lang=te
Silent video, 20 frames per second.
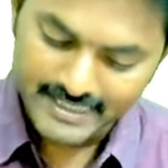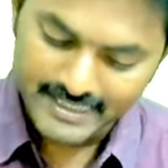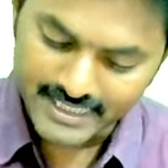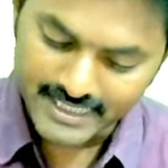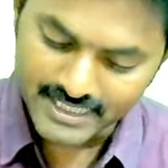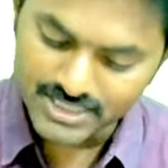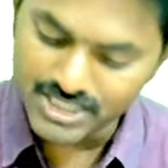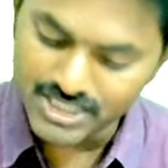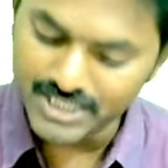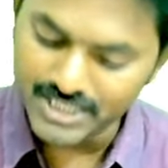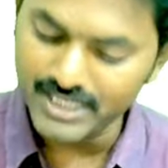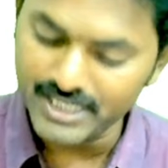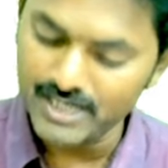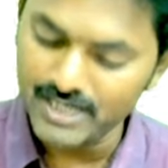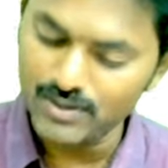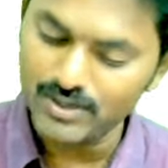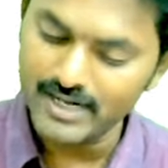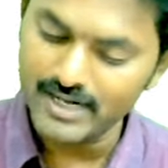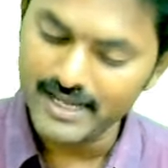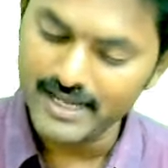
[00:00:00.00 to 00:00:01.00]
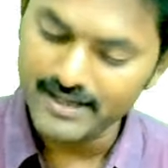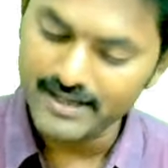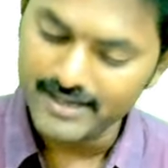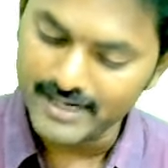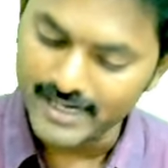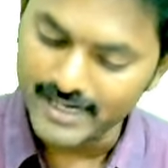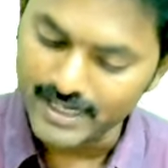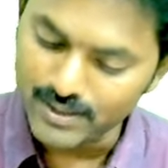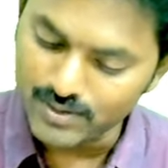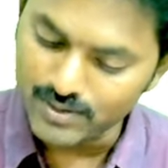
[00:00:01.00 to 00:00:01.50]
టీజీటీలు ఉన్నాయి
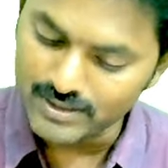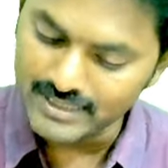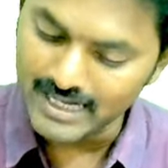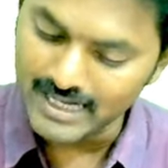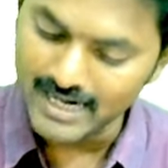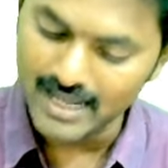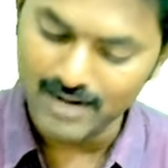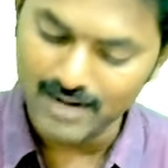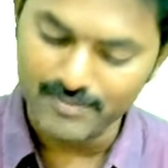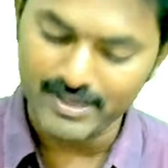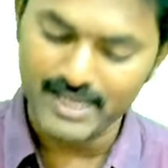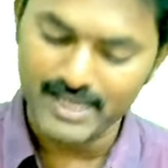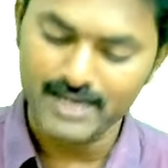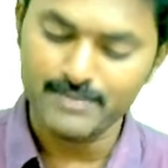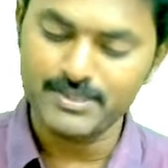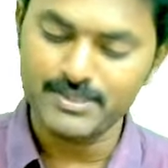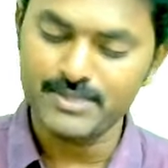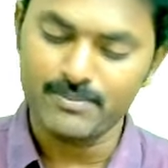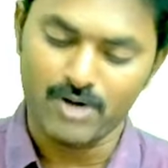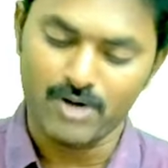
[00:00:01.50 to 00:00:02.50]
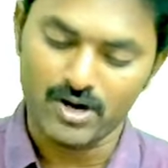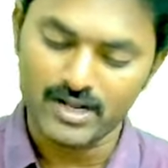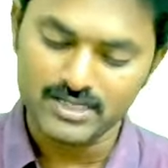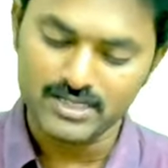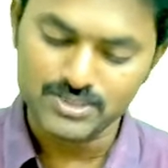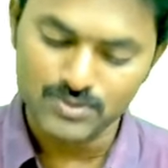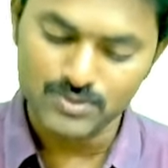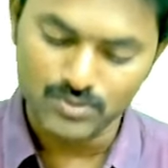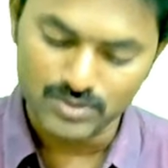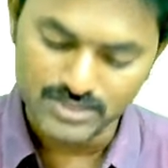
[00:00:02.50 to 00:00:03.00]
రెండు వందల నలభై ఎనిమిది
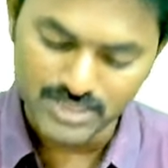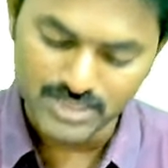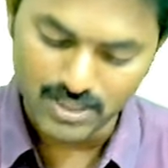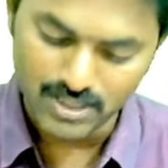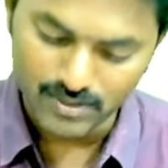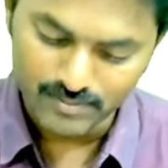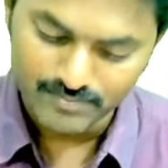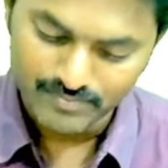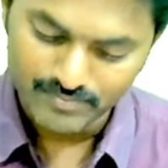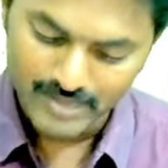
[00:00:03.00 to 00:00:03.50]
మోడల్ స్కూల్స్లో